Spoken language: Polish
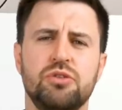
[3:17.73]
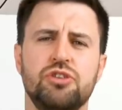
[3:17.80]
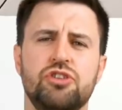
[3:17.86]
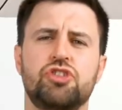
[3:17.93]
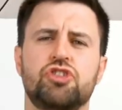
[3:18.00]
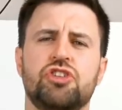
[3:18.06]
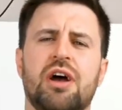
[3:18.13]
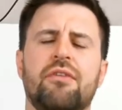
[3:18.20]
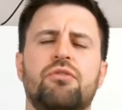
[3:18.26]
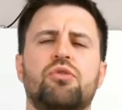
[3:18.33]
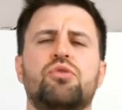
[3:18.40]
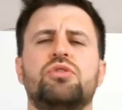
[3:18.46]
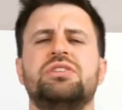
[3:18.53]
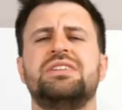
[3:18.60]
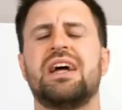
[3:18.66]
i
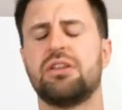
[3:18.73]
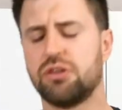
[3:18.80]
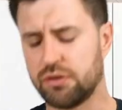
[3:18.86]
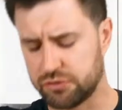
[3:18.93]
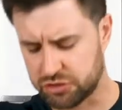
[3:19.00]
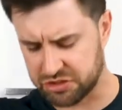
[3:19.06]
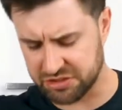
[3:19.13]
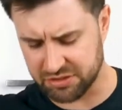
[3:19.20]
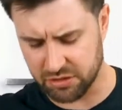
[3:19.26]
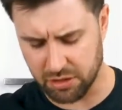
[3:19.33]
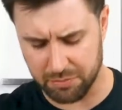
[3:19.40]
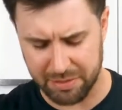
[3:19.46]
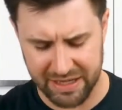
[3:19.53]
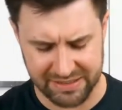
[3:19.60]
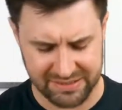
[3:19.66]
szczawiu i na to wszystko
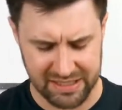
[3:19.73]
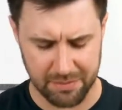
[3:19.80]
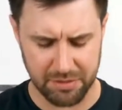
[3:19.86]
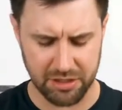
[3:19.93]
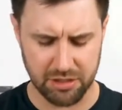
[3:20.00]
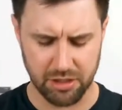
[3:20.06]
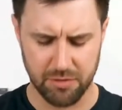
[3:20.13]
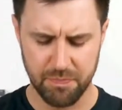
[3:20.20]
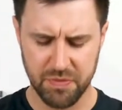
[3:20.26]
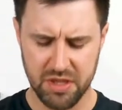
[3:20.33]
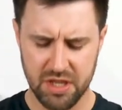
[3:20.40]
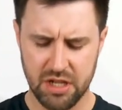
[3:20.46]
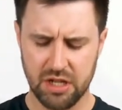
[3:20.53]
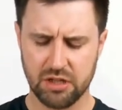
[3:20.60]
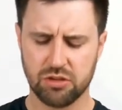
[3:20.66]
balsamico.
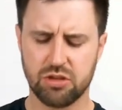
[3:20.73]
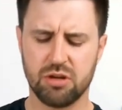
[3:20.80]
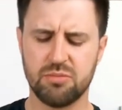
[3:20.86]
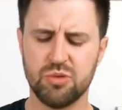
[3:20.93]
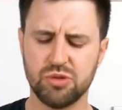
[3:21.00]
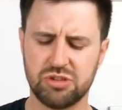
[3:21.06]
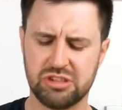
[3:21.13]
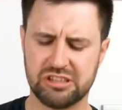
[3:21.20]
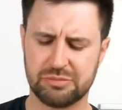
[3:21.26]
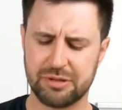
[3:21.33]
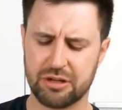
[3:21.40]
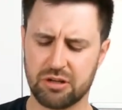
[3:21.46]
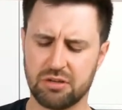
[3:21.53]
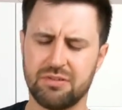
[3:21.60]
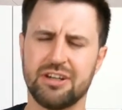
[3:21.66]
To musi
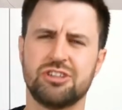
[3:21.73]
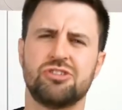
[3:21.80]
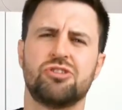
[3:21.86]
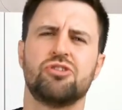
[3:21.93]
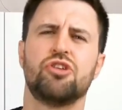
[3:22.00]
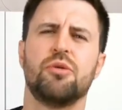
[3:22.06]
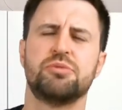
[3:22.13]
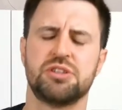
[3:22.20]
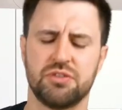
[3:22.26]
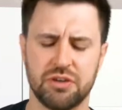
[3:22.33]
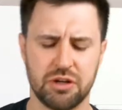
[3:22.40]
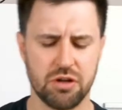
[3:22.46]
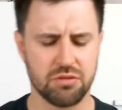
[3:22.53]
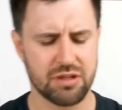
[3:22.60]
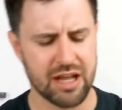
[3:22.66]
smakować, to dobrze
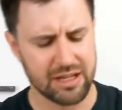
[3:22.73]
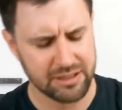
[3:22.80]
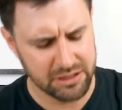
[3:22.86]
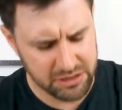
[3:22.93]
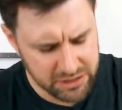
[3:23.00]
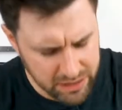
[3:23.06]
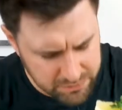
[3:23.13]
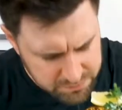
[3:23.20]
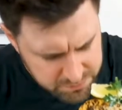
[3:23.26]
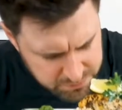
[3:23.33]
wygląda i ten